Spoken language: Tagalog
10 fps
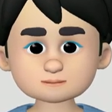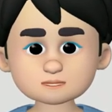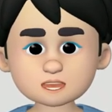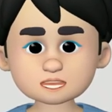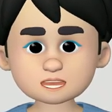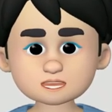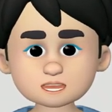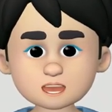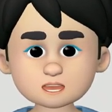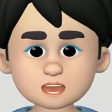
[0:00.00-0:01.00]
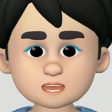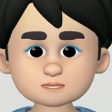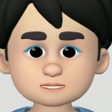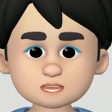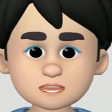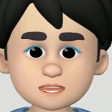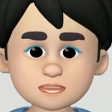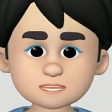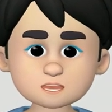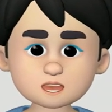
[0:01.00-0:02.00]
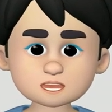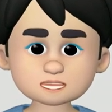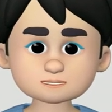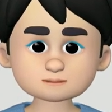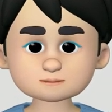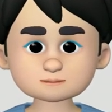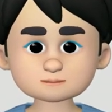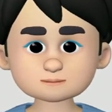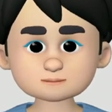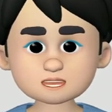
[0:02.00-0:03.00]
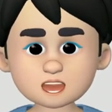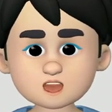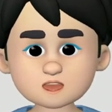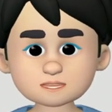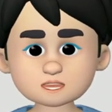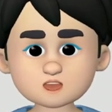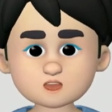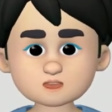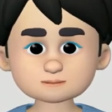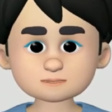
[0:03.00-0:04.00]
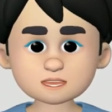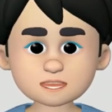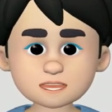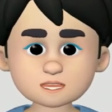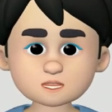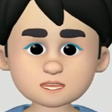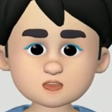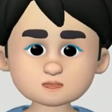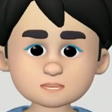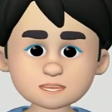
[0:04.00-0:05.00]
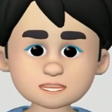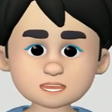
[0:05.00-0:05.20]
para sa sariling interest Kasunod nito, hinihimok ni